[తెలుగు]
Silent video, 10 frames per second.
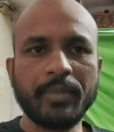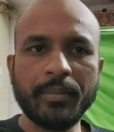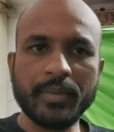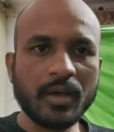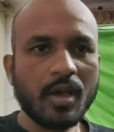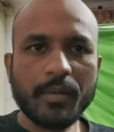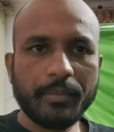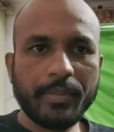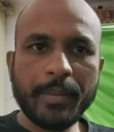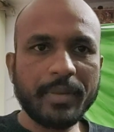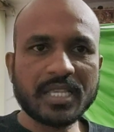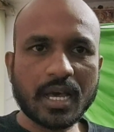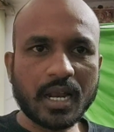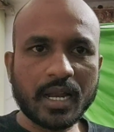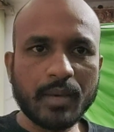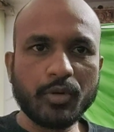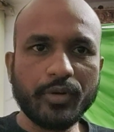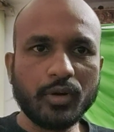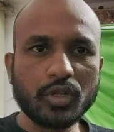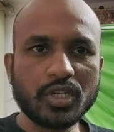బిం బింబిసారా అనే
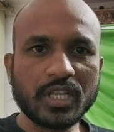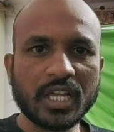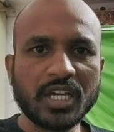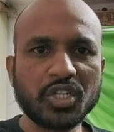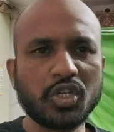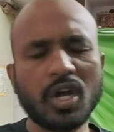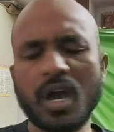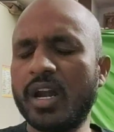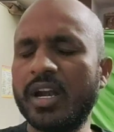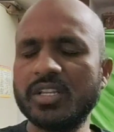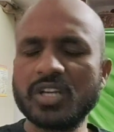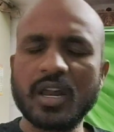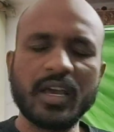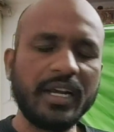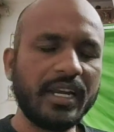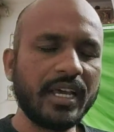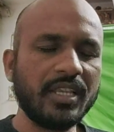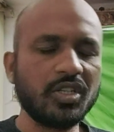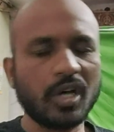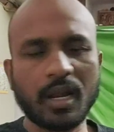మూవీ కూడా వచ్చింది కదా చాలా అంటే చాలా హిట్
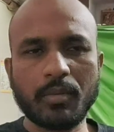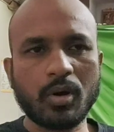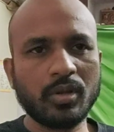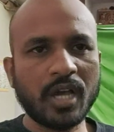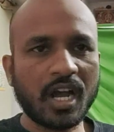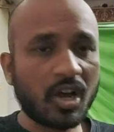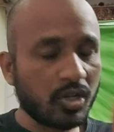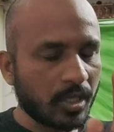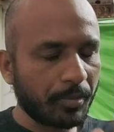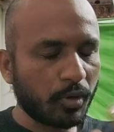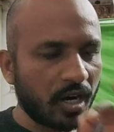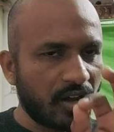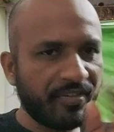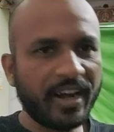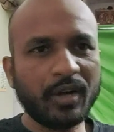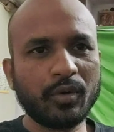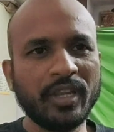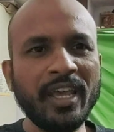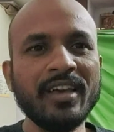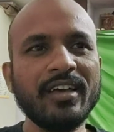అయింది చాలా బాగుంది ఆ కాన్సెప్ట్ కూడా డిఫరెంట్
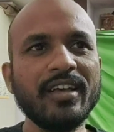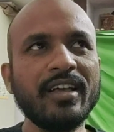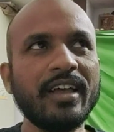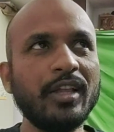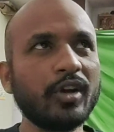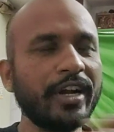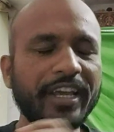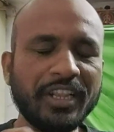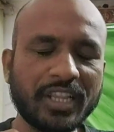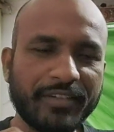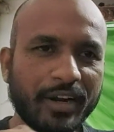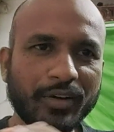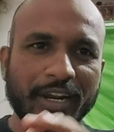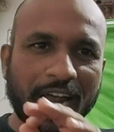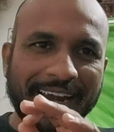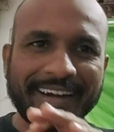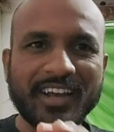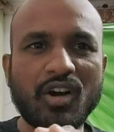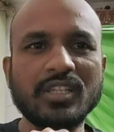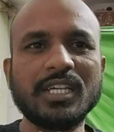ఉంది ఎందుకంటే ఇంతవరకు నేను అలాంటి
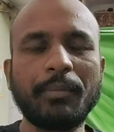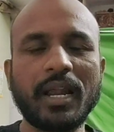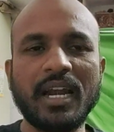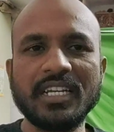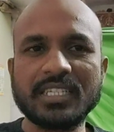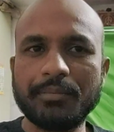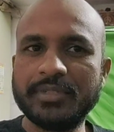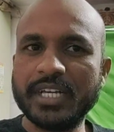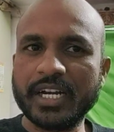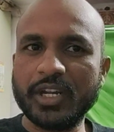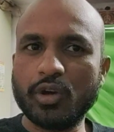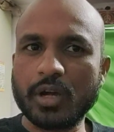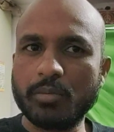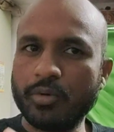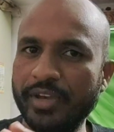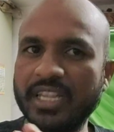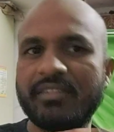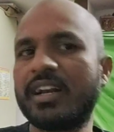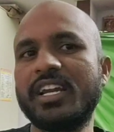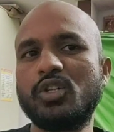కాన్సెప్ట్ అలాంటి సబ్జెక్ట్ యొక్క మూవీ
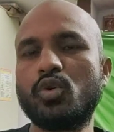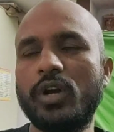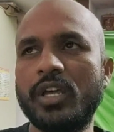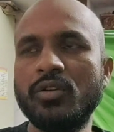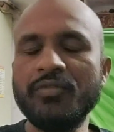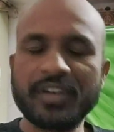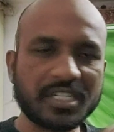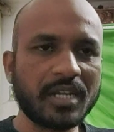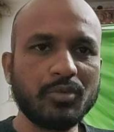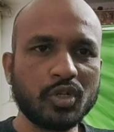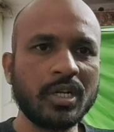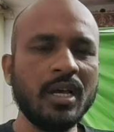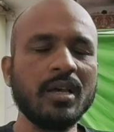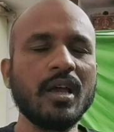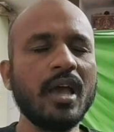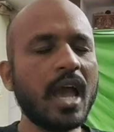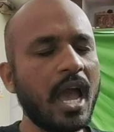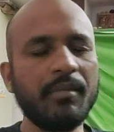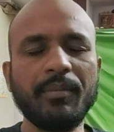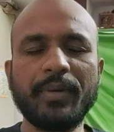ఇంతవరకు నేను చూడలేదు ఫస్ట్ టైం చూసిన
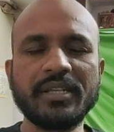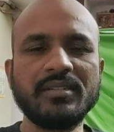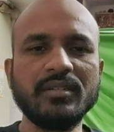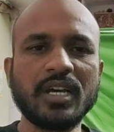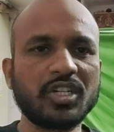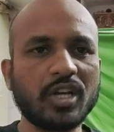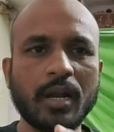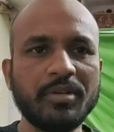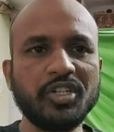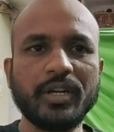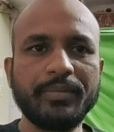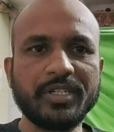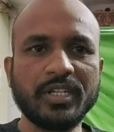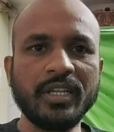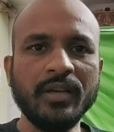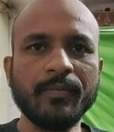ఐఎమ్ ఇంప్రెస్డ్ నాకు చాలా మంచిగా అనిపించింది